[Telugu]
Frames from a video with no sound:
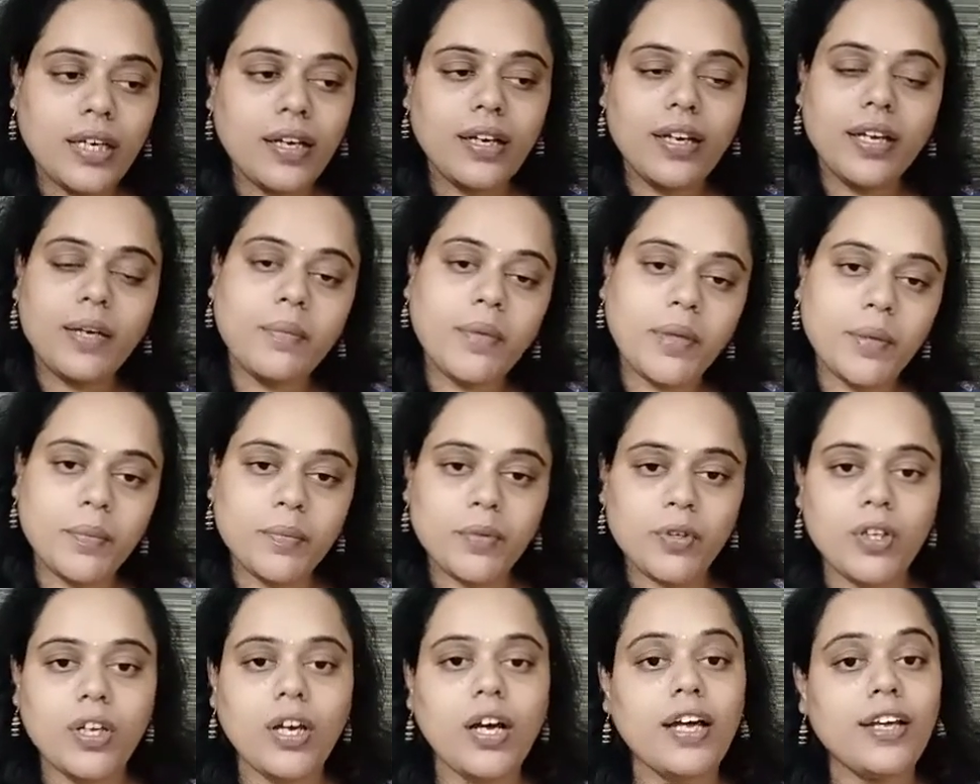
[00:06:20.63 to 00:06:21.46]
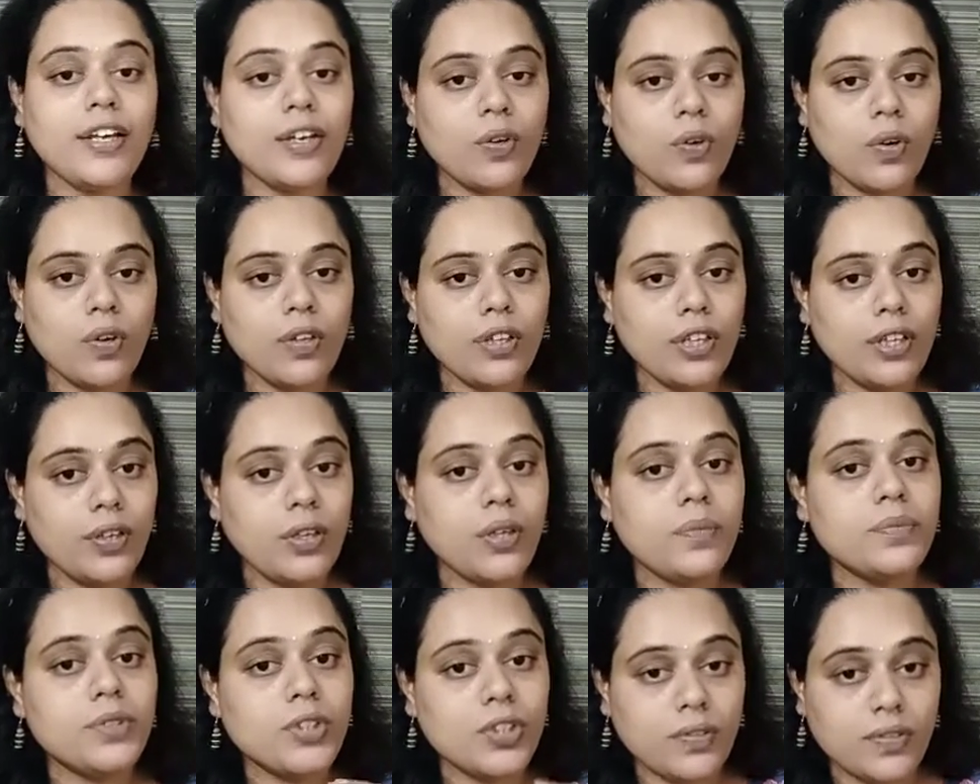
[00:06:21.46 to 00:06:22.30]
ఏమేమి అవి కూడా నేను
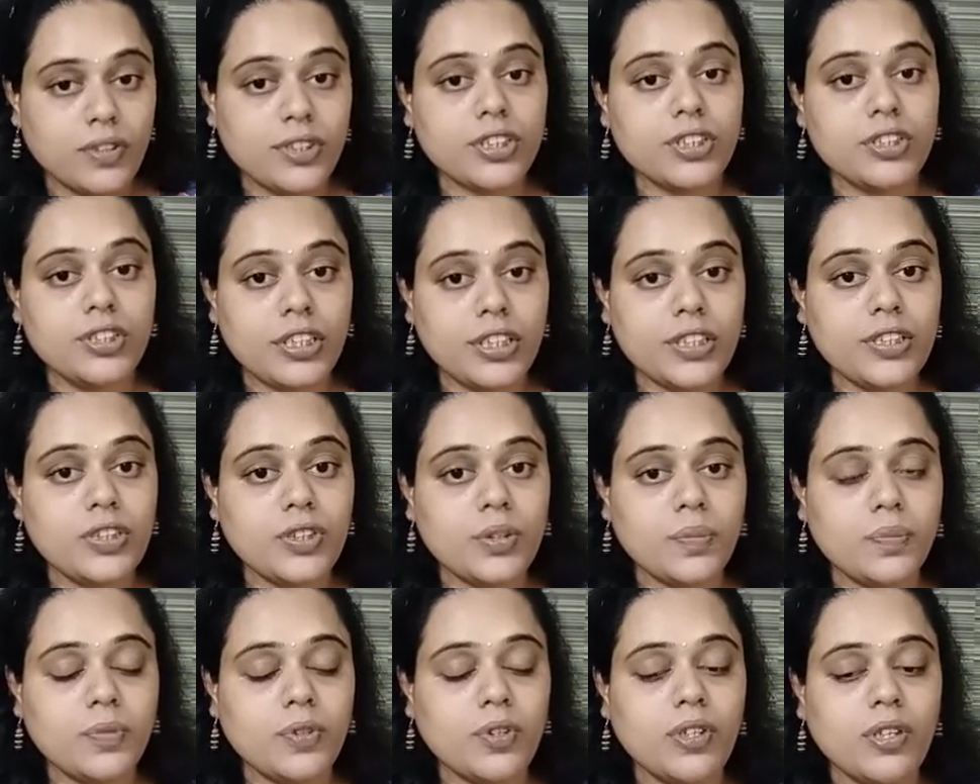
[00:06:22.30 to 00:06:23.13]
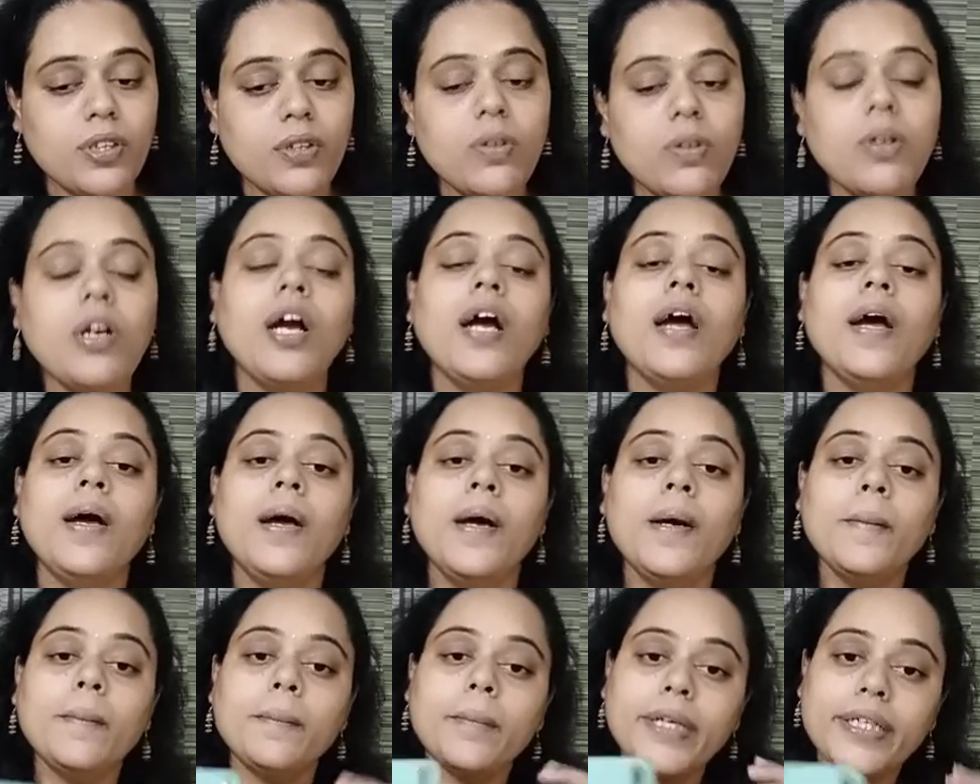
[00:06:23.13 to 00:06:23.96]
అబ్జర్వేషన్ చేసి చెప్తున్నాను
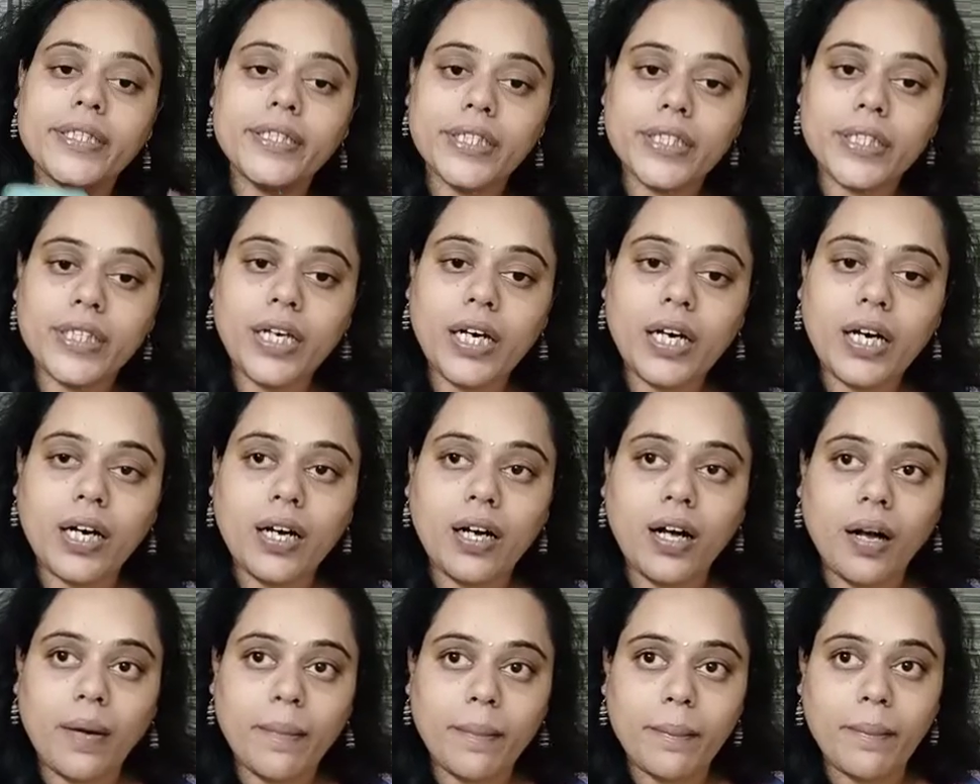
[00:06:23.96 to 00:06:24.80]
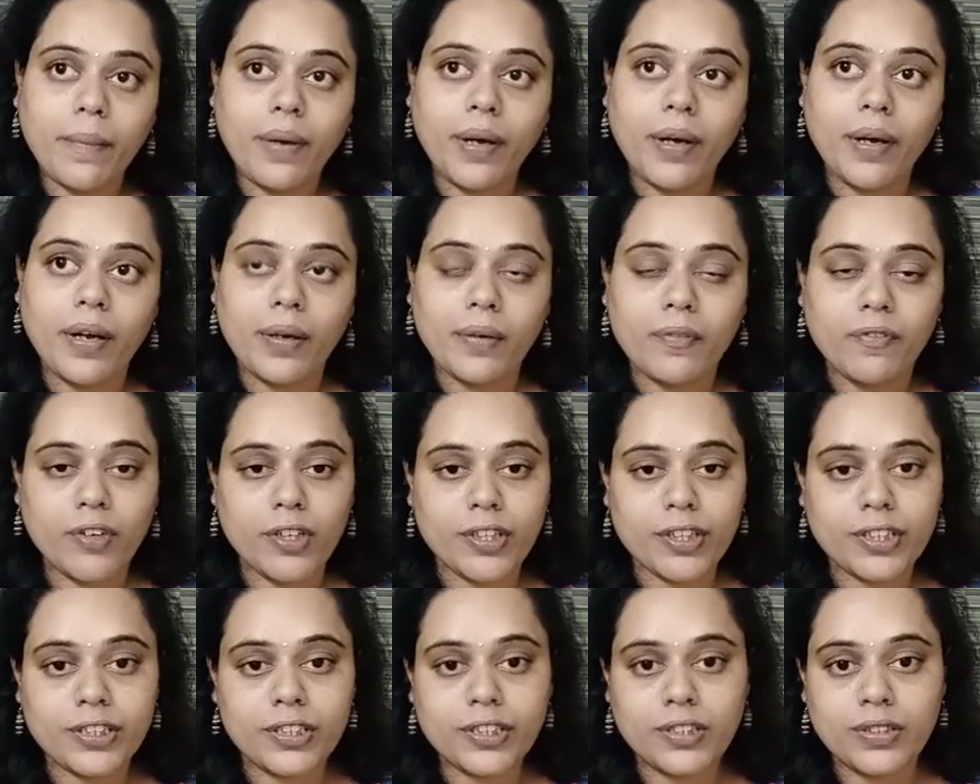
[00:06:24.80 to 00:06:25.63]
బేసిక్గా అమ్మ
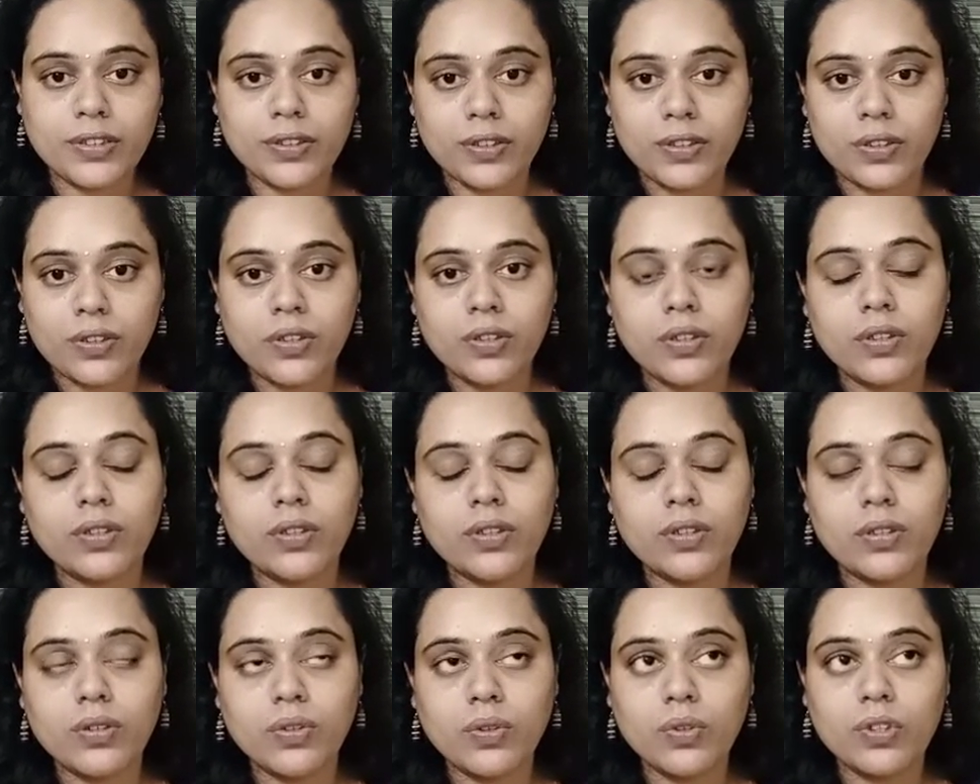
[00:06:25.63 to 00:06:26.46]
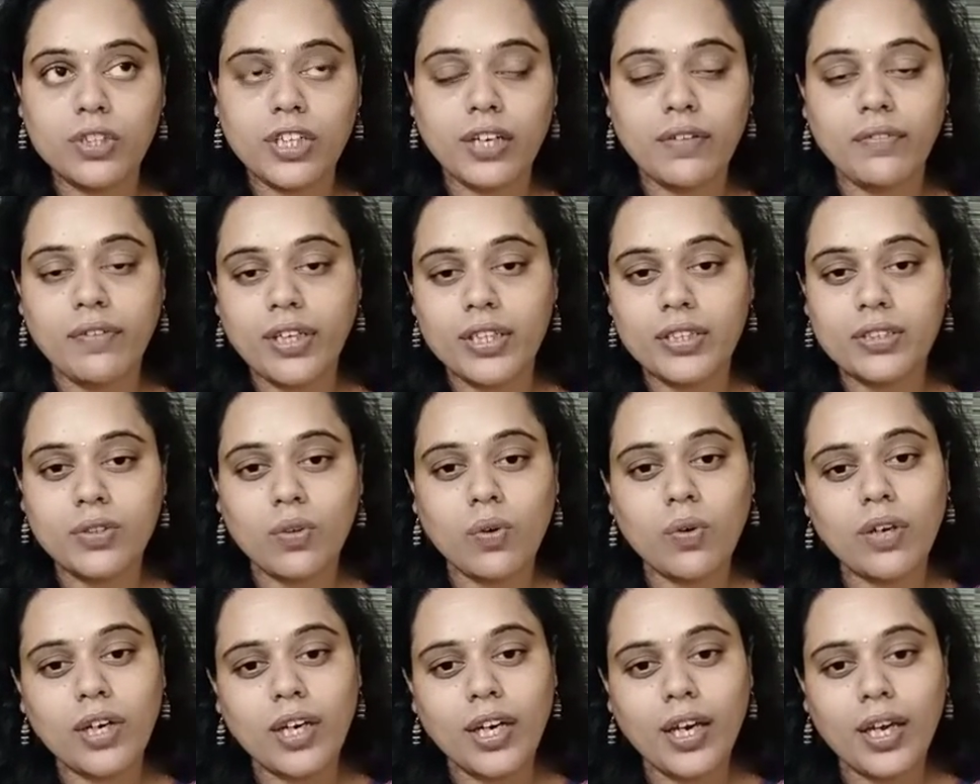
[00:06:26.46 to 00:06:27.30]
ఫస్ట్ టూ త్రీ వీక్స్
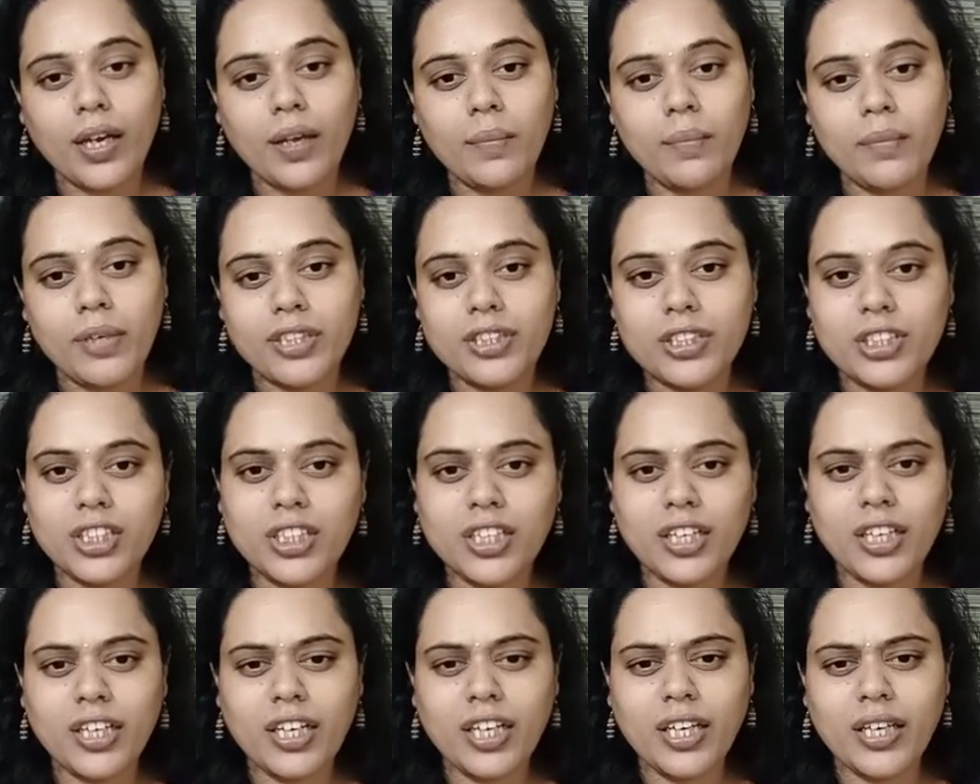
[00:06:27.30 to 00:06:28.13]
ఓకే మంచిగానే